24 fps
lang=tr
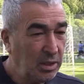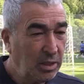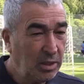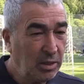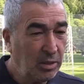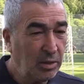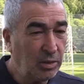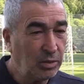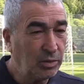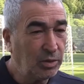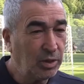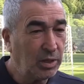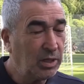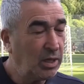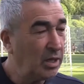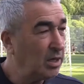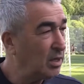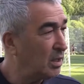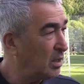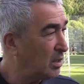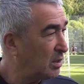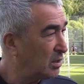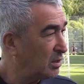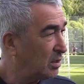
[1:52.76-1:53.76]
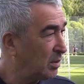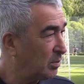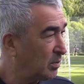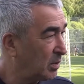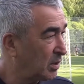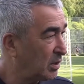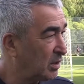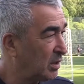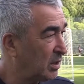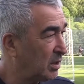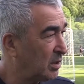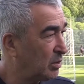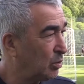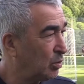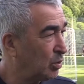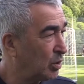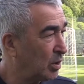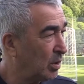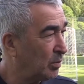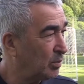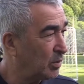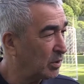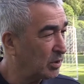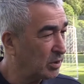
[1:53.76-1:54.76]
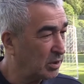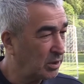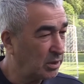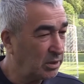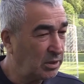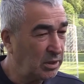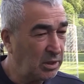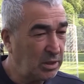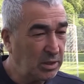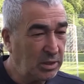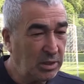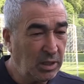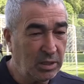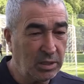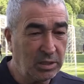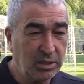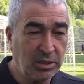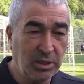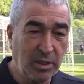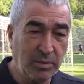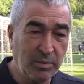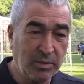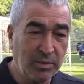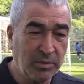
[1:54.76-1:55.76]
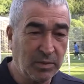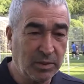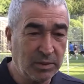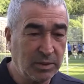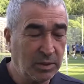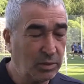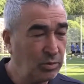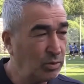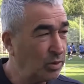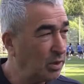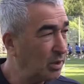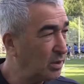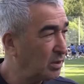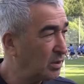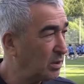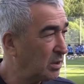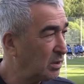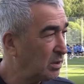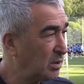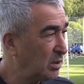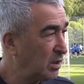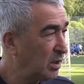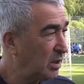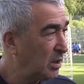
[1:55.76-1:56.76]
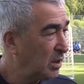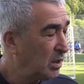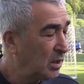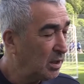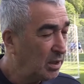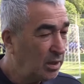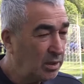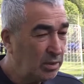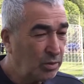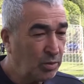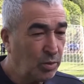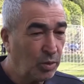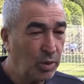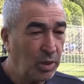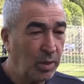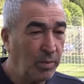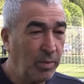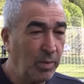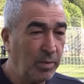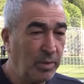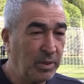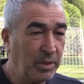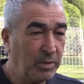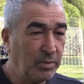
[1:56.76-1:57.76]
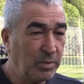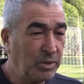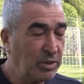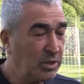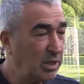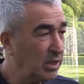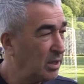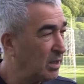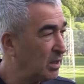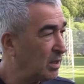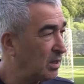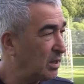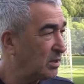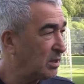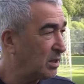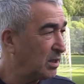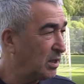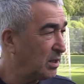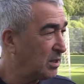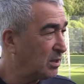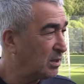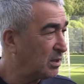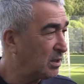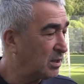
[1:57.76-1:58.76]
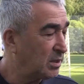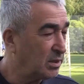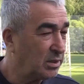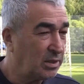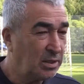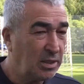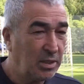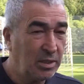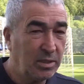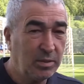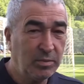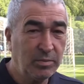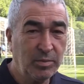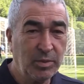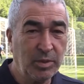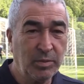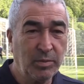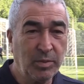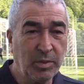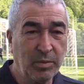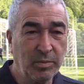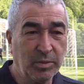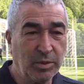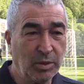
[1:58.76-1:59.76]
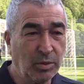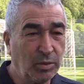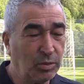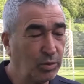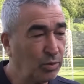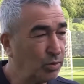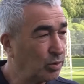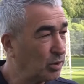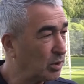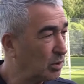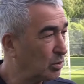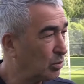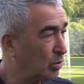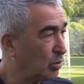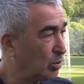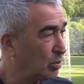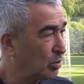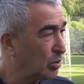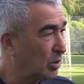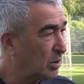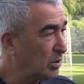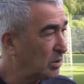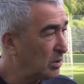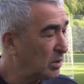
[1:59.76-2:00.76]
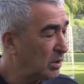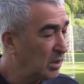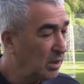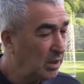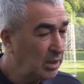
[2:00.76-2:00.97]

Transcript: Ortaya neyi yanlış yaptık, neyi doğru yaptık çıkacak. Yanlışlarımız varsa düzelteceğiz doğru yapamadığımız şeyleri nasıl geliştiririz diye birbirimizle oturacağız, konuşacağız.